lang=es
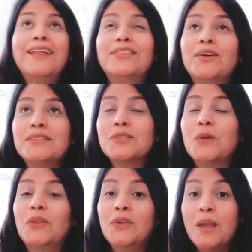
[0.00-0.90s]

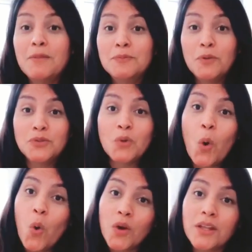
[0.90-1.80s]
Entonces cuando ya mi
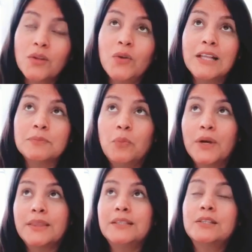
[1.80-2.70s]
esposo ordenó las
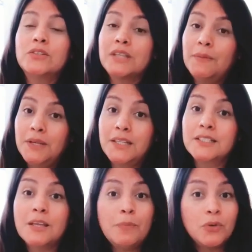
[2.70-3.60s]
puertas de los
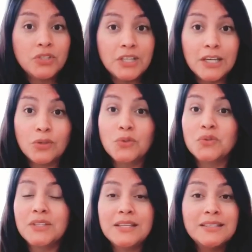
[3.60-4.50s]
gabinetes, que por cierto,
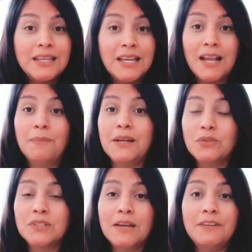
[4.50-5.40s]
si ustedes quieren
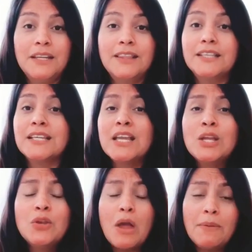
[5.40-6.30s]
cambiar sus gabinetes,
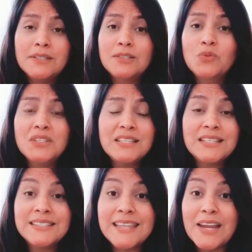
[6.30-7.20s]
a veces no es
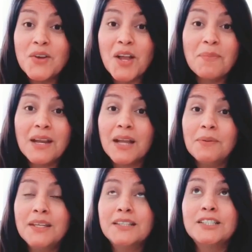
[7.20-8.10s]
necesario cambiar
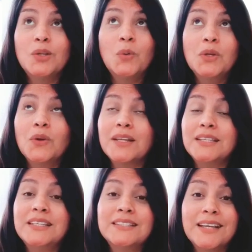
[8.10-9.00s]
gabinetes, lo único
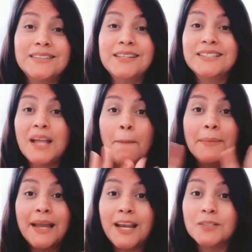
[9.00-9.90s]
que tienes que hacer es
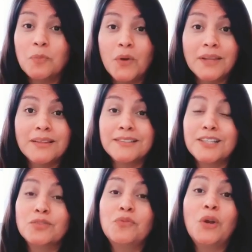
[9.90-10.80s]
cambiar las
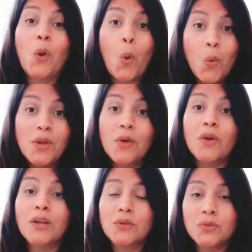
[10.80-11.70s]
puertas, eso fue lo
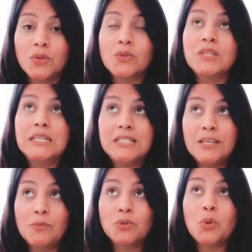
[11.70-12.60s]
único que nosotros
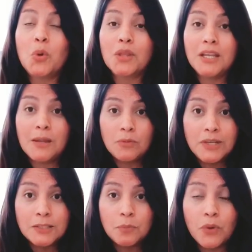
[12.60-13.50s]
hicimos,
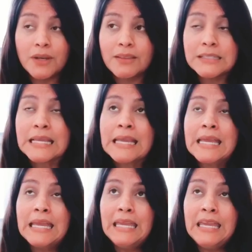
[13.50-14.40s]
ordenamos las puertas
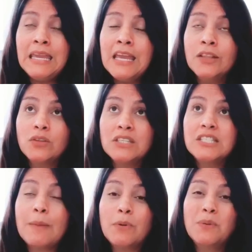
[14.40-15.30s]
y
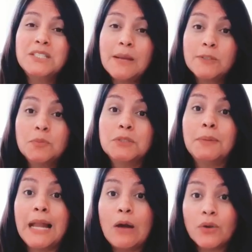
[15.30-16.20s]
entonces ya aprovechamos
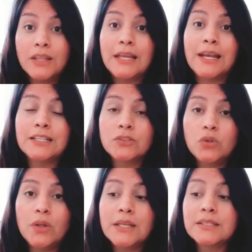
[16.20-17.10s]
pues para
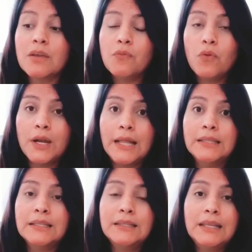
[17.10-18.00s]
ordenarlas todas que
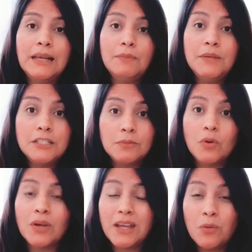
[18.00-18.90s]
fueran del
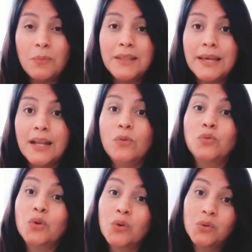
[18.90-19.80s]
mismo que
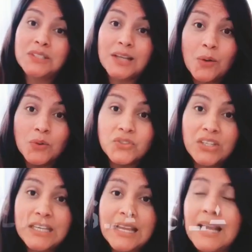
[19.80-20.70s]
combinaran junto con nuestra
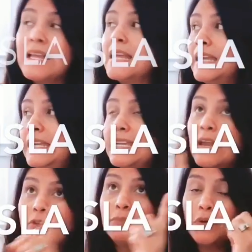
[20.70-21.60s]
cocina
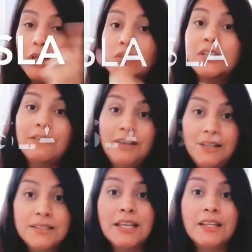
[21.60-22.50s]
y ya los poquitos
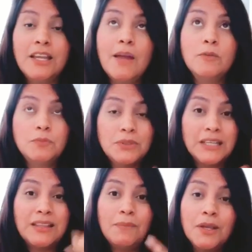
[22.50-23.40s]
gabinetes que teníamos
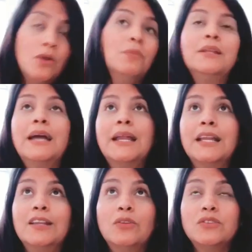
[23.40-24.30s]
pues que también combinaran.